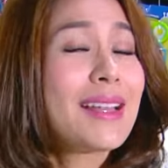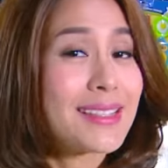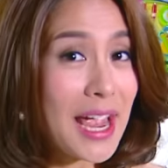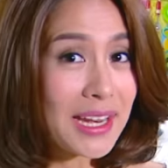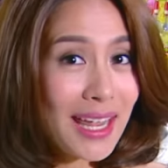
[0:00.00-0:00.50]

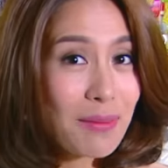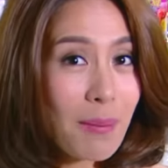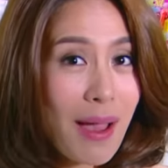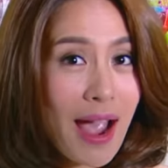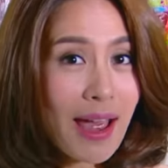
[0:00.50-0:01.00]
ใจดี
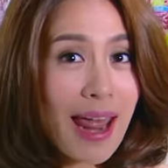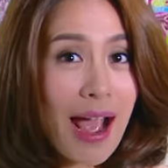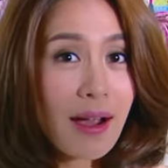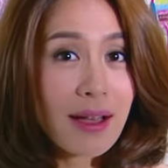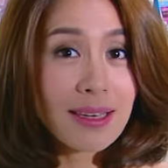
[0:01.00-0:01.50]
มากๆขนาด
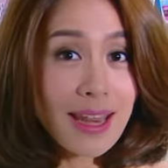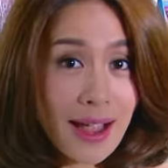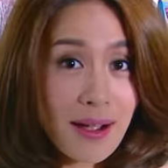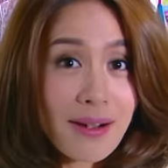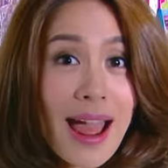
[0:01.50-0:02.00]
เด็ก
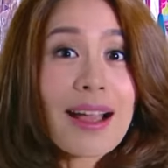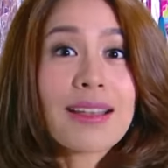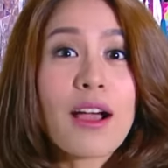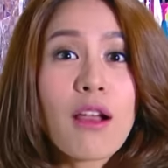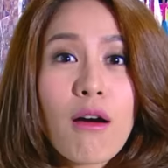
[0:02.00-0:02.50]
รักกัน
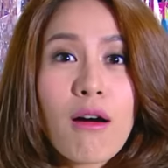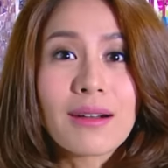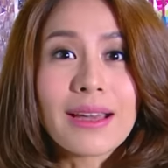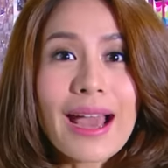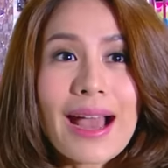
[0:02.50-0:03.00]
ทั้งคลอง
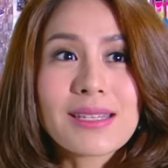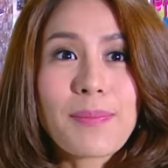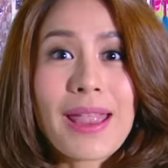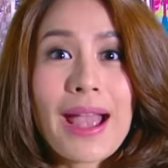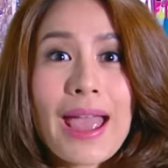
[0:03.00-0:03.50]
เลยนะคะ จะ
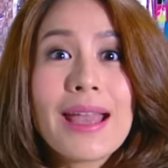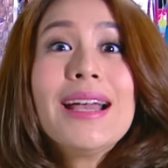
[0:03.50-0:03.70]
เป็นยังไง